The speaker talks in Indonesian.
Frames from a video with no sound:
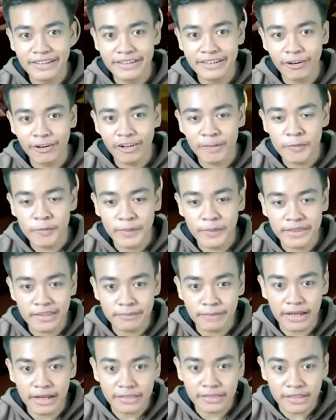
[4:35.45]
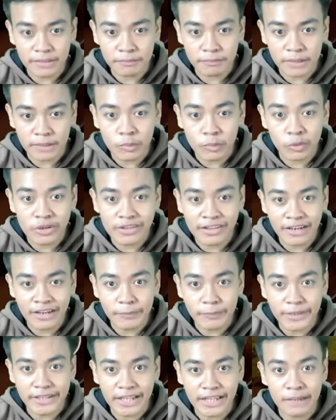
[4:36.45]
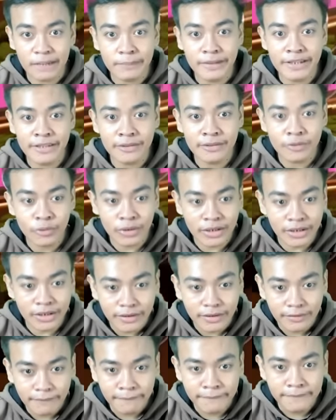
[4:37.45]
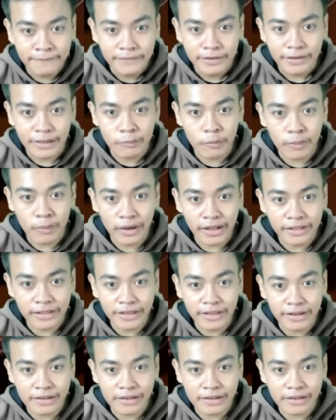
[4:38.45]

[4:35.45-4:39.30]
Kalau kamu macam-macam, kamu mau disiram kayak tanaman itu, ha? Ah. Kamu bakal jadi